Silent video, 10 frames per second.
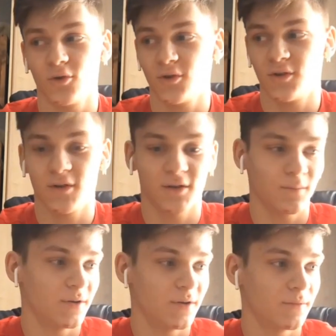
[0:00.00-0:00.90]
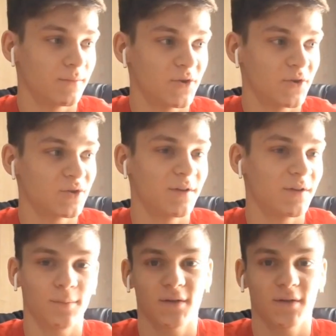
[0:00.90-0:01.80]
то есть где-то мы должны
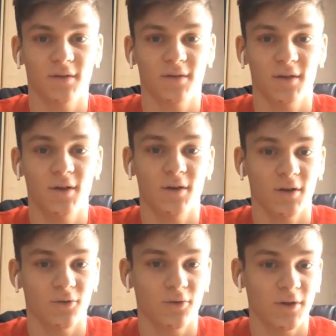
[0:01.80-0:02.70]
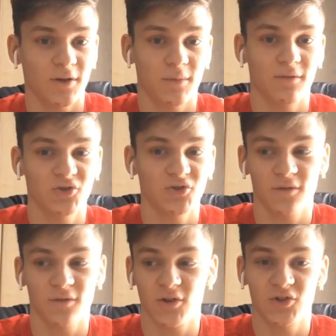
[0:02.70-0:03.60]
были цепляться за игры, которые для нас были
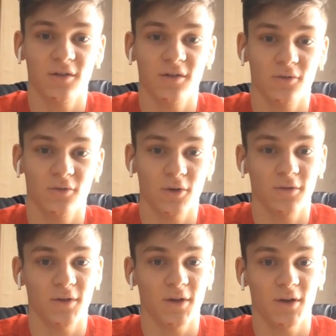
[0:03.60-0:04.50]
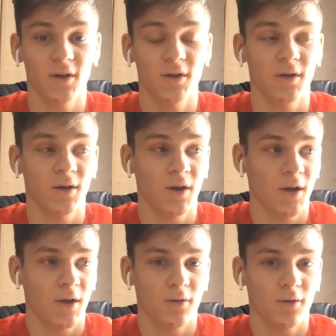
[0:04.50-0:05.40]
важны там в начале сезона, в середине,
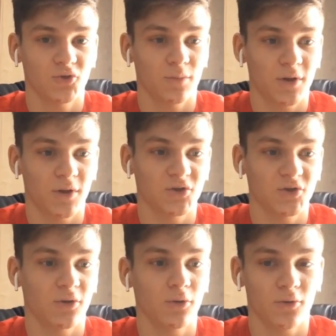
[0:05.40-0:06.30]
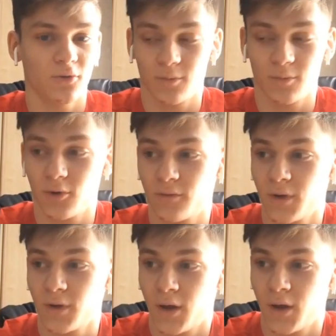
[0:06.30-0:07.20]
ну, чтобы продолжать гонку за
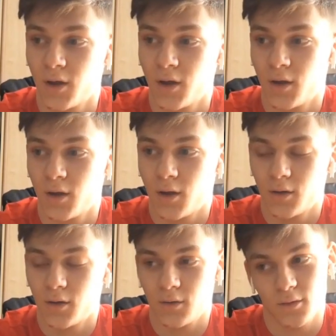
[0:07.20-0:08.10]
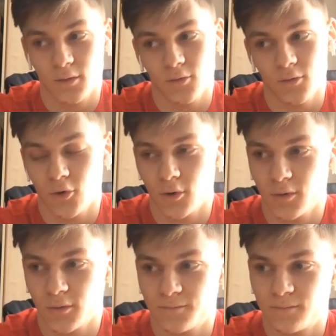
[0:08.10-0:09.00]
плей-офф. А,
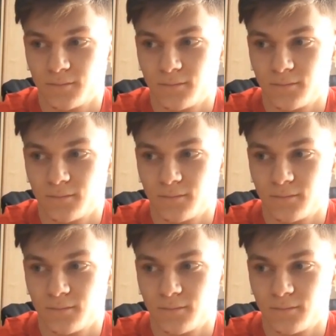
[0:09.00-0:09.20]
но